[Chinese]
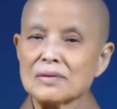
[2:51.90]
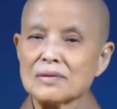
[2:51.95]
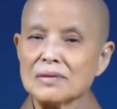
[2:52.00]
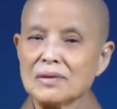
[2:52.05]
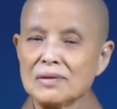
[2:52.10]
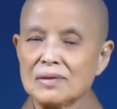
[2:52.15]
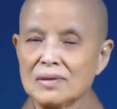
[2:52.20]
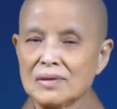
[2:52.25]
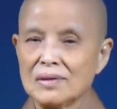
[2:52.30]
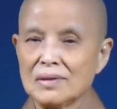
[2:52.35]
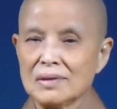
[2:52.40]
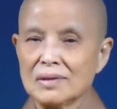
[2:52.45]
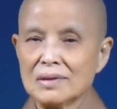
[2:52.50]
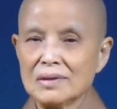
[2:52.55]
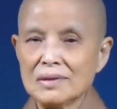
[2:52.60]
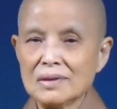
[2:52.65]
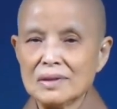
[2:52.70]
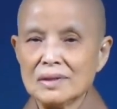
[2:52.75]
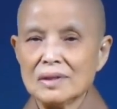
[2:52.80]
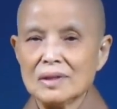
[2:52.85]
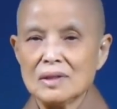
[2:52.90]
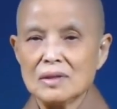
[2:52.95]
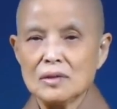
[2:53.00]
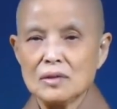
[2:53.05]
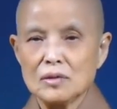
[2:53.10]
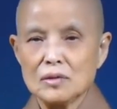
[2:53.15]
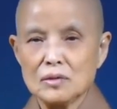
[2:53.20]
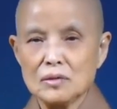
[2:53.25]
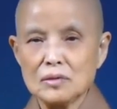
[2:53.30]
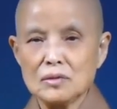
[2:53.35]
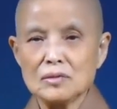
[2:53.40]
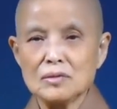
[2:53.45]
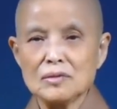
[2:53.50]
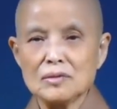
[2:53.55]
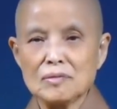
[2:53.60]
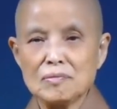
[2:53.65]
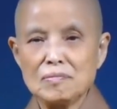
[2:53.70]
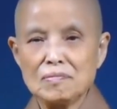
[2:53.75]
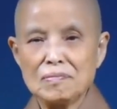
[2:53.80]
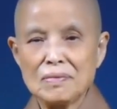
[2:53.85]
同
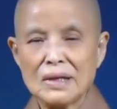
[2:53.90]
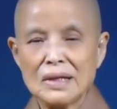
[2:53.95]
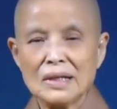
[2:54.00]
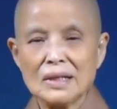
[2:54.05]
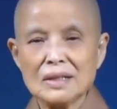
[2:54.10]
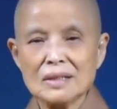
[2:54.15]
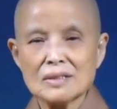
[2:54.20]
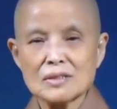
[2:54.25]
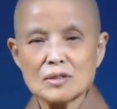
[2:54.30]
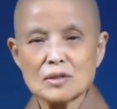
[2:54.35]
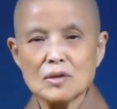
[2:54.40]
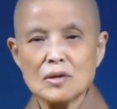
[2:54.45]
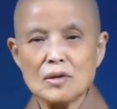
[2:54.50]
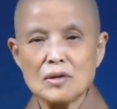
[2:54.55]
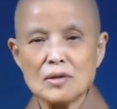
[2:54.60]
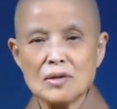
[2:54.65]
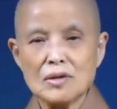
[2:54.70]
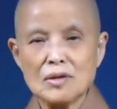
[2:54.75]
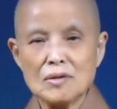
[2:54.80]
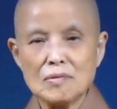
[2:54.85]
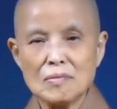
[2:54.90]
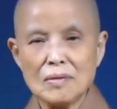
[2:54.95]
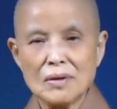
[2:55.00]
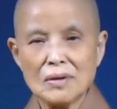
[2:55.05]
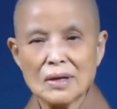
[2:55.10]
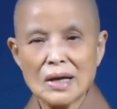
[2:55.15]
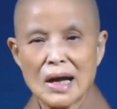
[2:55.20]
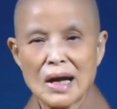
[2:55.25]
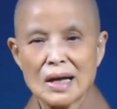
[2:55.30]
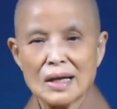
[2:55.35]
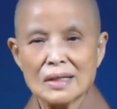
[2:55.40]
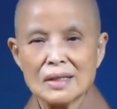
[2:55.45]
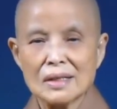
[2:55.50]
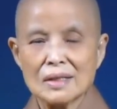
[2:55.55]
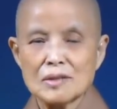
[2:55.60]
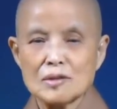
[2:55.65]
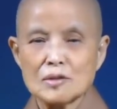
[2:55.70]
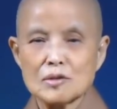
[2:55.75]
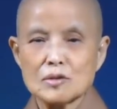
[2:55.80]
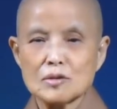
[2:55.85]
如比初木啊，
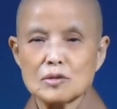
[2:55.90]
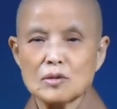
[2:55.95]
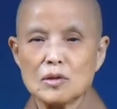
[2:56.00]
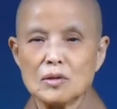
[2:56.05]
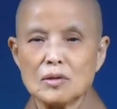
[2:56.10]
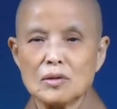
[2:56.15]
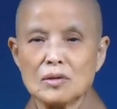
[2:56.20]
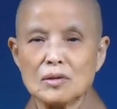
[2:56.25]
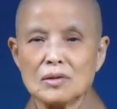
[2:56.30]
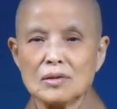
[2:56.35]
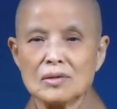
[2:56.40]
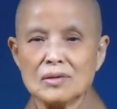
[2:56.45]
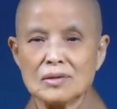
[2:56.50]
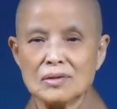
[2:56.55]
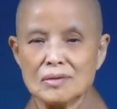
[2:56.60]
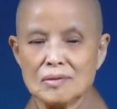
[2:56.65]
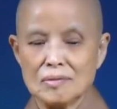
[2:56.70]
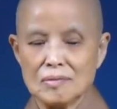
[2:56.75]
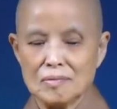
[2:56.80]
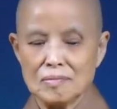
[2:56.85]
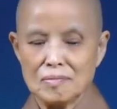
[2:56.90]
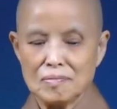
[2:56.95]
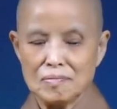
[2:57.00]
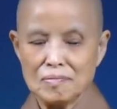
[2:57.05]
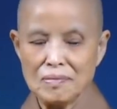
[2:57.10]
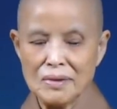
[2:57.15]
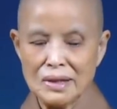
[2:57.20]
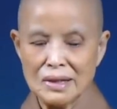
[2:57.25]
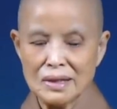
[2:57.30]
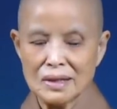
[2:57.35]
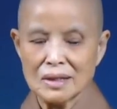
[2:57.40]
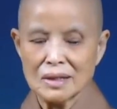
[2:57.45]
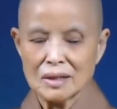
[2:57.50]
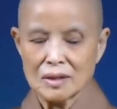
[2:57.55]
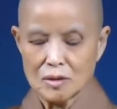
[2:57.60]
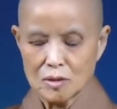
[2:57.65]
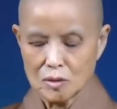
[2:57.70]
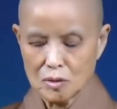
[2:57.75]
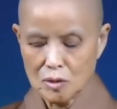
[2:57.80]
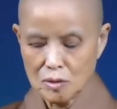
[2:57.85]
所定
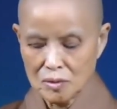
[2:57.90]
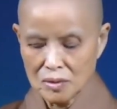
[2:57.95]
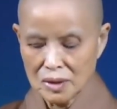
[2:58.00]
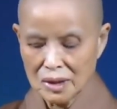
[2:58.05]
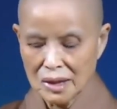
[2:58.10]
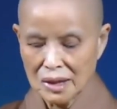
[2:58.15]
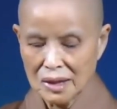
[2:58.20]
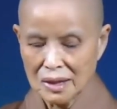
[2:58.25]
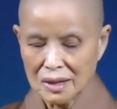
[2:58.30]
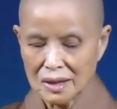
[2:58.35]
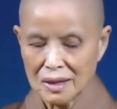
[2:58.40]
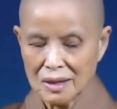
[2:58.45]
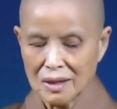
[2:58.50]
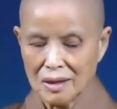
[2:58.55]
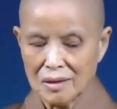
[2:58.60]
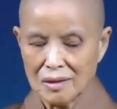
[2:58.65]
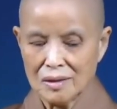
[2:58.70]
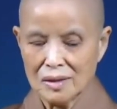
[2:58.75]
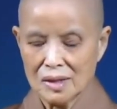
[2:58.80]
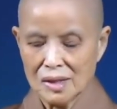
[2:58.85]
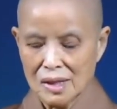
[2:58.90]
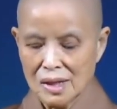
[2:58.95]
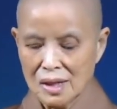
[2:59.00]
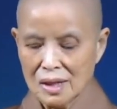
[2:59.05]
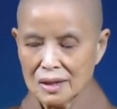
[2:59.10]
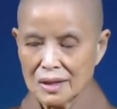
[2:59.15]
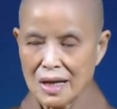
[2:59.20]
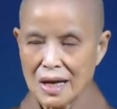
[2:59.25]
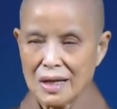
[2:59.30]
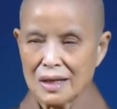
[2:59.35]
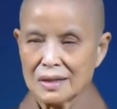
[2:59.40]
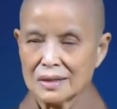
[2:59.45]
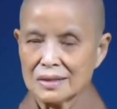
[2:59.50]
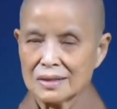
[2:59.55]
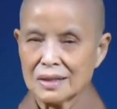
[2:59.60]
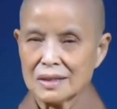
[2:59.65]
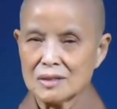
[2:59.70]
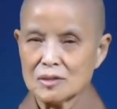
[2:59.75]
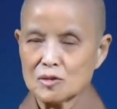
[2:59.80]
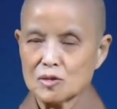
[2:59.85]
各异吼。那
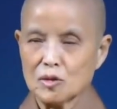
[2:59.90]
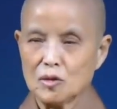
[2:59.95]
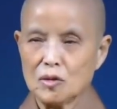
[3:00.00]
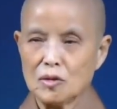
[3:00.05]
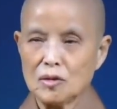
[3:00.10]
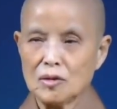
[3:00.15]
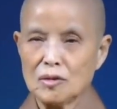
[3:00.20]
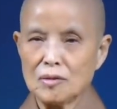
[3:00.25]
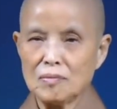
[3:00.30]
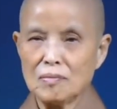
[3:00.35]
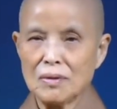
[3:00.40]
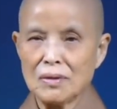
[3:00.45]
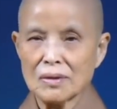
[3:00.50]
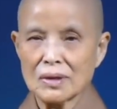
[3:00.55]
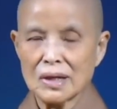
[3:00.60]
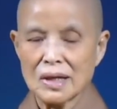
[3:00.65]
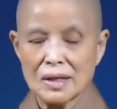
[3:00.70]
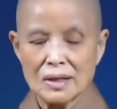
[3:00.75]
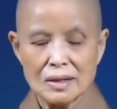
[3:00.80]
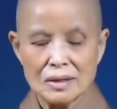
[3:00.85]
这初木呢，